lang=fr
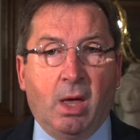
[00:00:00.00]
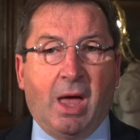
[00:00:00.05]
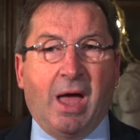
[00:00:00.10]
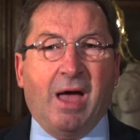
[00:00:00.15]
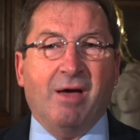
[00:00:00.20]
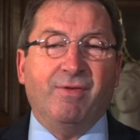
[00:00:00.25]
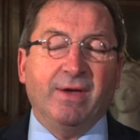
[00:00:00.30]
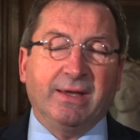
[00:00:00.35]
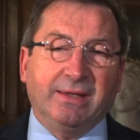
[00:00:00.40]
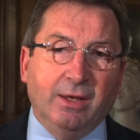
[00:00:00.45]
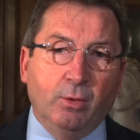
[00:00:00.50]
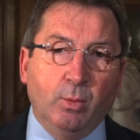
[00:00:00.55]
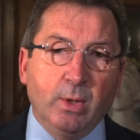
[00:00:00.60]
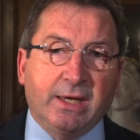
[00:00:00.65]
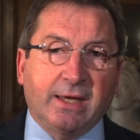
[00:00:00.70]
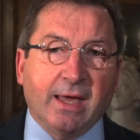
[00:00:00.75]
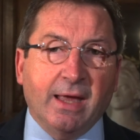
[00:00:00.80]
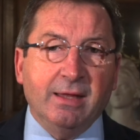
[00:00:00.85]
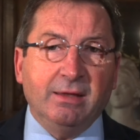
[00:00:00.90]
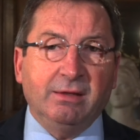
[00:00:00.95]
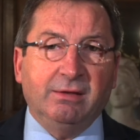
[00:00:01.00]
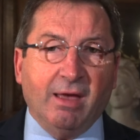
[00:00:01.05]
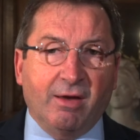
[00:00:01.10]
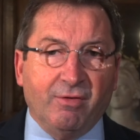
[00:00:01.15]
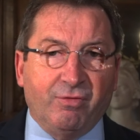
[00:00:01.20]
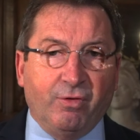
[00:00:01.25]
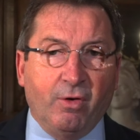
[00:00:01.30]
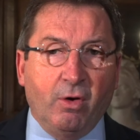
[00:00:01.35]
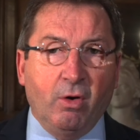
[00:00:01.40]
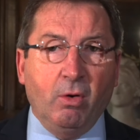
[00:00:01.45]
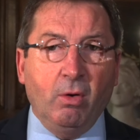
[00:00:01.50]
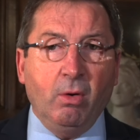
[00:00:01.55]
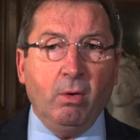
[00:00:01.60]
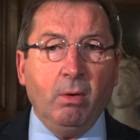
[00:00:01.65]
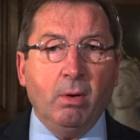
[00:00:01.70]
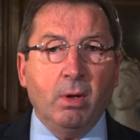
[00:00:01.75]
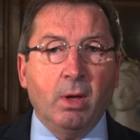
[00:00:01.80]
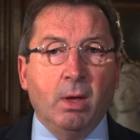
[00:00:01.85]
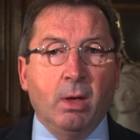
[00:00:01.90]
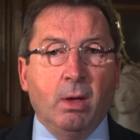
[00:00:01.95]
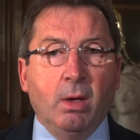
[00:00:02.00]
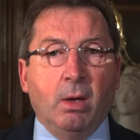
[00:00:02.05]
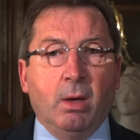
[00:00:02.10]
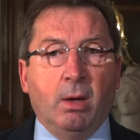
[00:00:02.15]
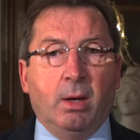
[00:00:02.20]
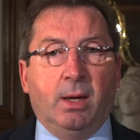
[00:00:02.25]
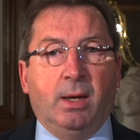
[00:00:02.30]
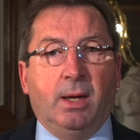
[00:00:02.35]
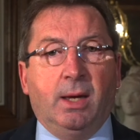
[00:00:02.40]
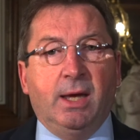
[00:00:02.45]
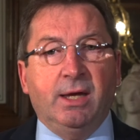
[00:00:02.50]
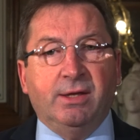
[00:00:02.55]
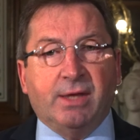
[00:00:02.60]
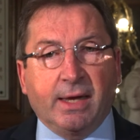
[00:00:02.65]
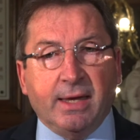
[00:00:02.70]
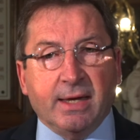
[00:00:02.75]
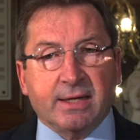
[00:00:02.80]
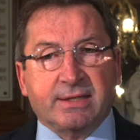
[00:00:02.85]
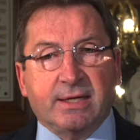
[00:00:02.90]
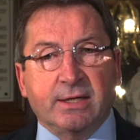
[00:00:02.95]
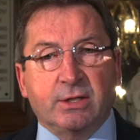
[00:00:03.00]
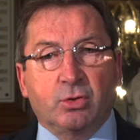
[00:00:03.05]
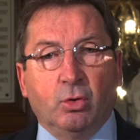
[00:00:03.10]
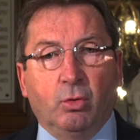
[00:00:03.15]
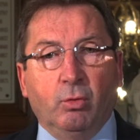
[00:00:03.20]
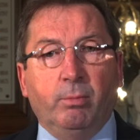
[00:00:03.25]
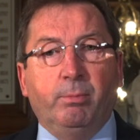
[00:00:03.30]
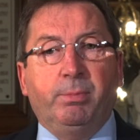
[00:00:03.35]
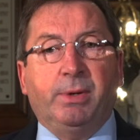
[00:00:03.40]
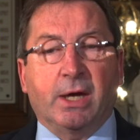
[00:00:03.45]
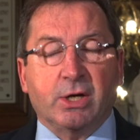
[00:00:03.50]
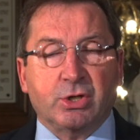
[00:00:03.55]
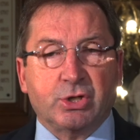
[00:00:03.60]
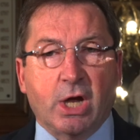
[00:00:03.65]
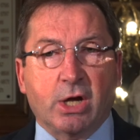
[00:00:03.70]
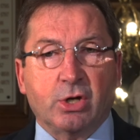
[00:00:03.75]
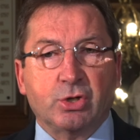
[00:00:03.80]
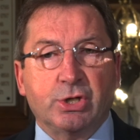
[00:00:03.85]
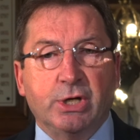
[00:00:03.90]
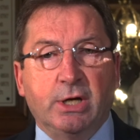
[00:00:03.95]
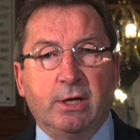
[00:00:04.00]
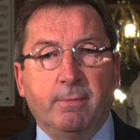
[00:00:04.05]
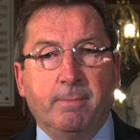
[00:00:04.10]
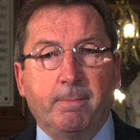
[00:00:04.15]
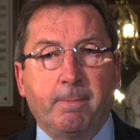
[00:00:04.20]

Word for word: avec des week-ends d'avant et d'arrière-saison bien chargés.